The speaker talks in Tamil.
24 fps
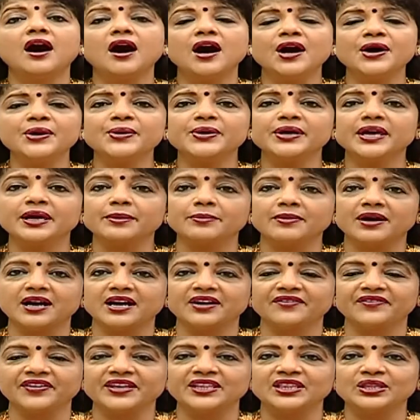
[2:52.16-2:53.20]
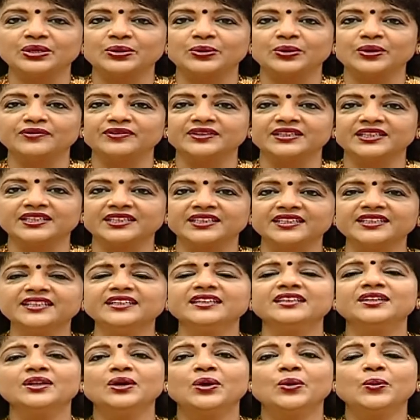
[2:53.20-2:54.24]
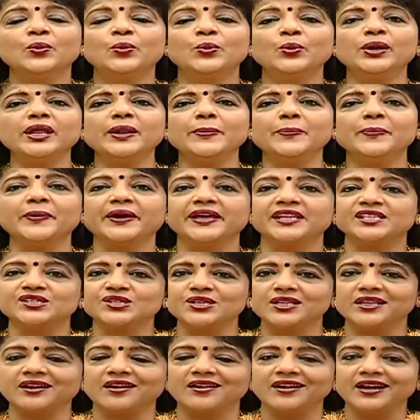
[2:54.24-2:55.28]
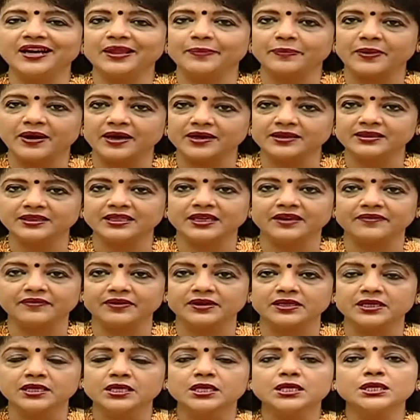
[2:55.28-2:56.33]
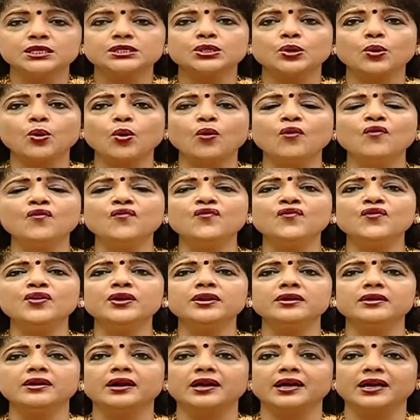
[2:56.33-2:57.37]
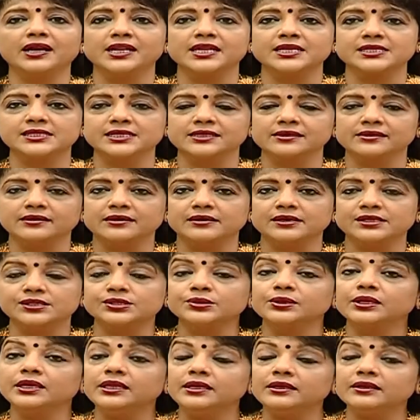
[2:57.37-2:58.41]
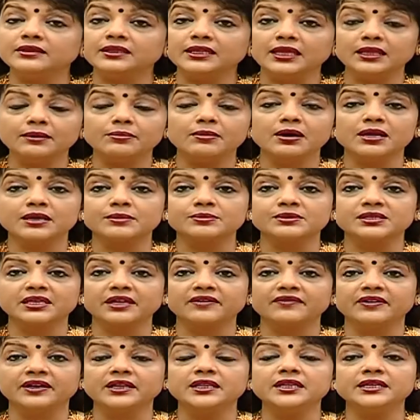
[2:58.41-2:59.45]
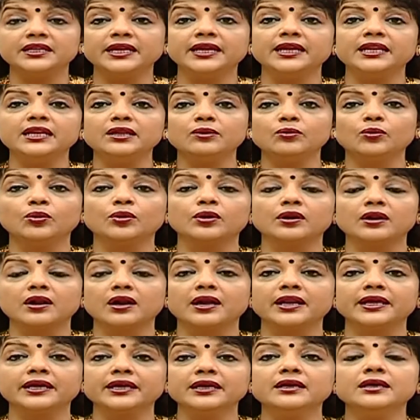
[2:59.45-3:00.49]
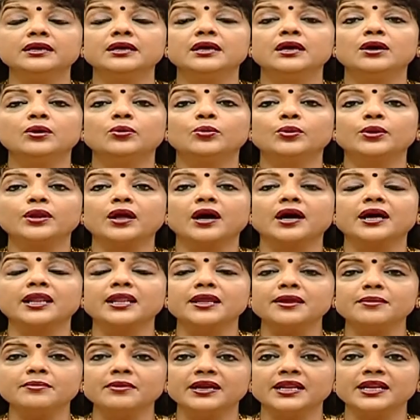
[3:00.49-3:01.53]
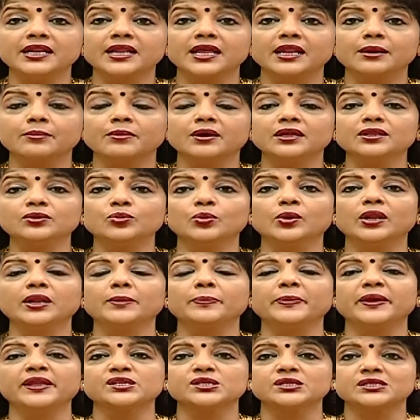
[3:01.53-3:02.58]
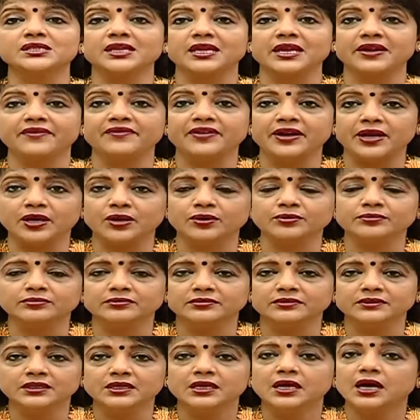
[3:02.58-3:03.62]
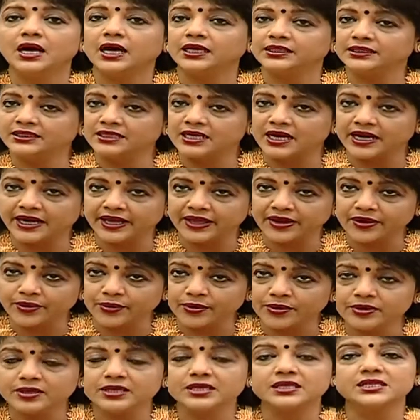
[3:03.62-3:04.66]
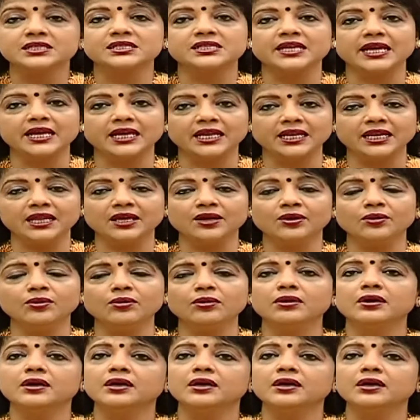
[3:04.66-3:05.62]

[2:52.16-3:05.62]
ஆரோக்கியமாக வைத்துக்கொள்வதற்கு உடற்பயிற்சி கண்டிப்பாக தேவை ஸோ ஒவ்வொரு அடலசன் கேர்ள்ஸும் இன்று தீர்மானம் செய்ய வேண்டியது டெய்லி ஒரு நாளைக்கு ஒரு அரை மணி நேரமாவது உடற்பயிற்சி செய்ய வேண்டும் அது நடையோ சைக்கிளிங்கோ